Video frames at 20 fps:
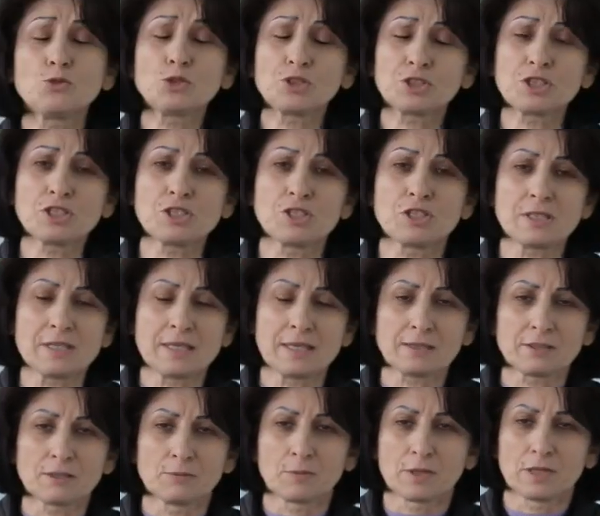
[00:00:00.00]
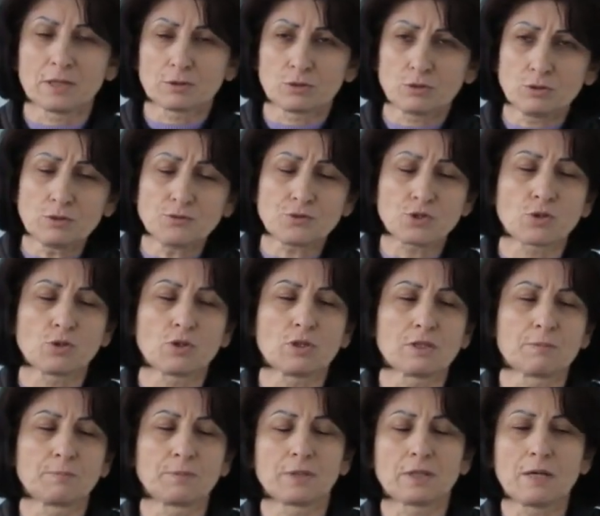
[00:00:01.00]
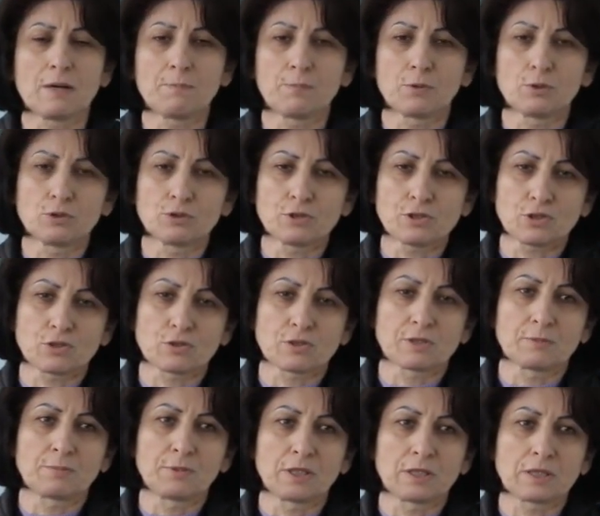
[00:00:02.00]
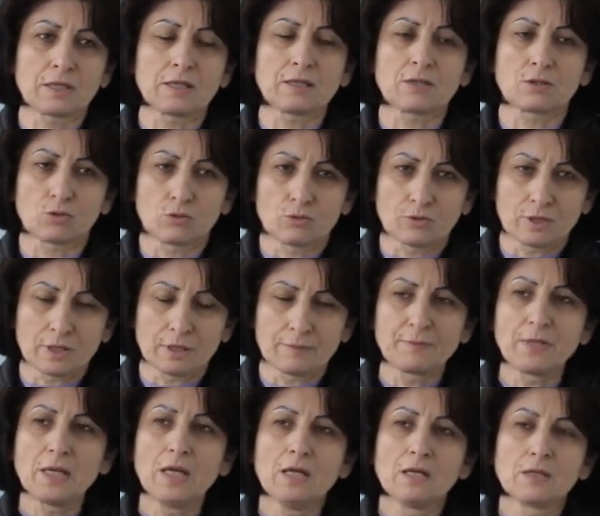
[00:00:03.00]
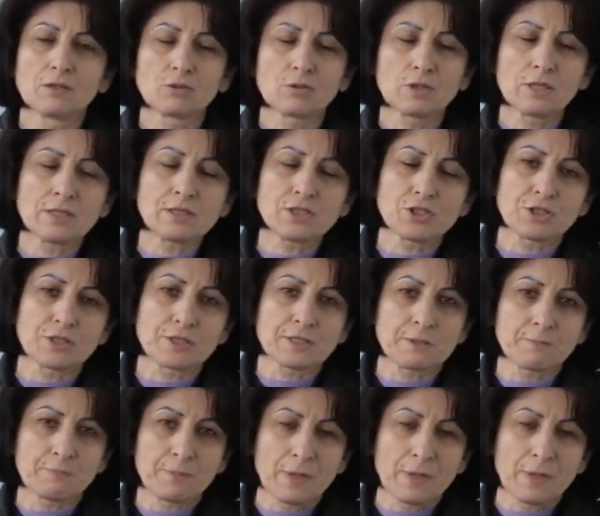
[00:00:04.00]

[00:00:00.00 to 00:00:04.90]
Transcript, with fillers: В 2010 году в школе была полностью заменена кровля, но лет через